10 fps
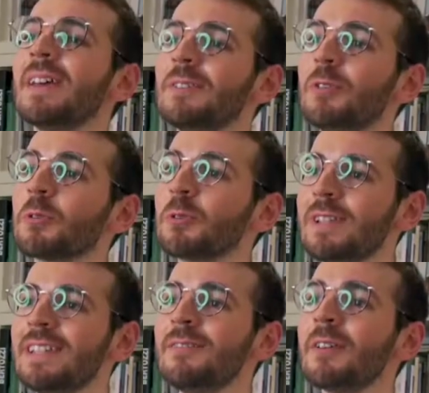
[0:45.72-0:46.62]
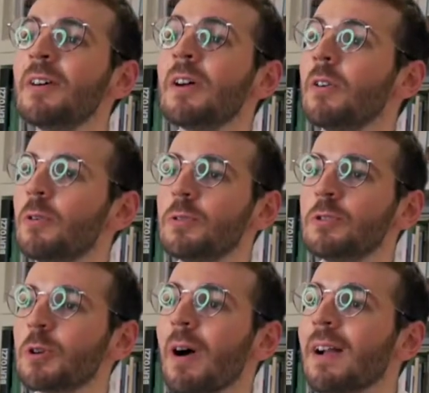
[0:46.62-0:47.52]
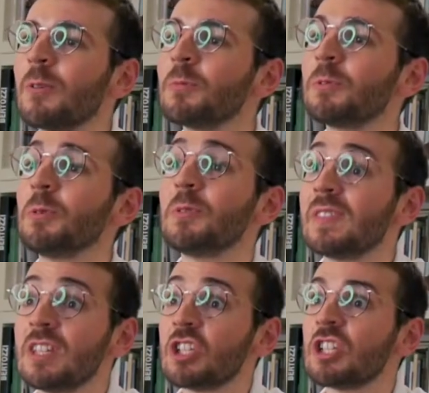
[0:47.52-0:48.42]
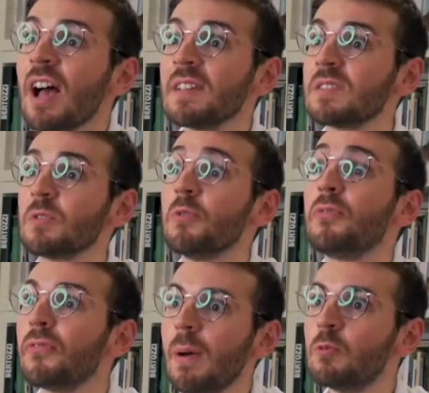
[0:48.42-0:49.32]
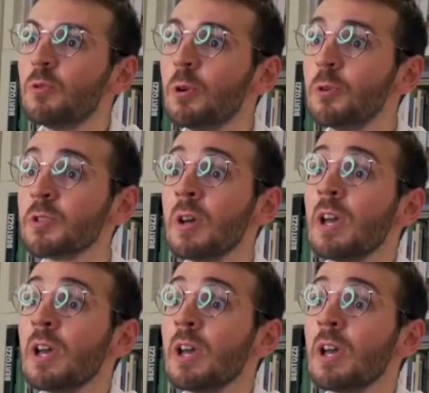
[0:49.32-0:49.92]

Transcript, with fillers: Dans ce livre, euh, je raconte ces chasses fabuleuses